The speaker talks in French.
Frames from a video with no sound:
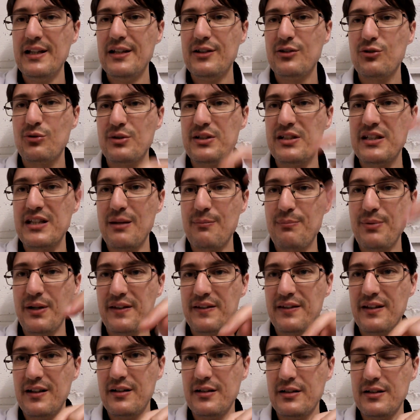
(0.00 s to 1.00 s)
soit dit en
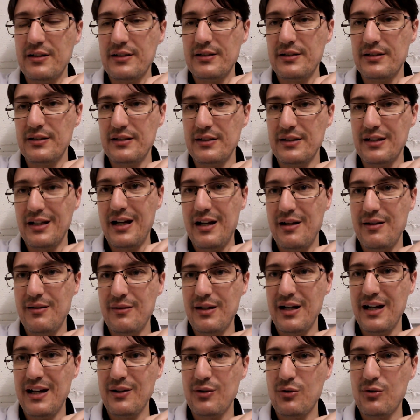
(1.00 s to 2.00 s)
passant,
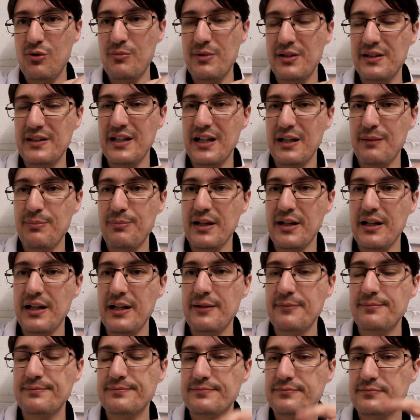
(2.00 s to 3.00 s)
en, commentaire
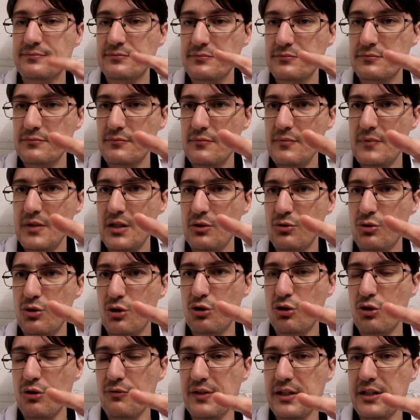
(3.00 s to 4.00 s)
épinglé de
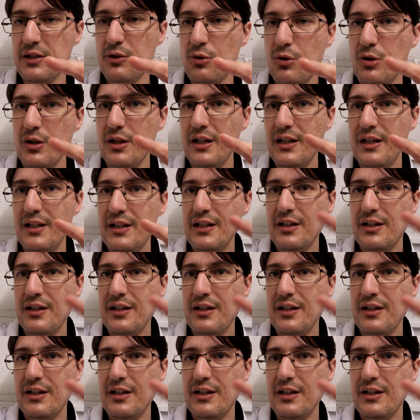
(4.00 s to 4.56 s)
cette vidéo,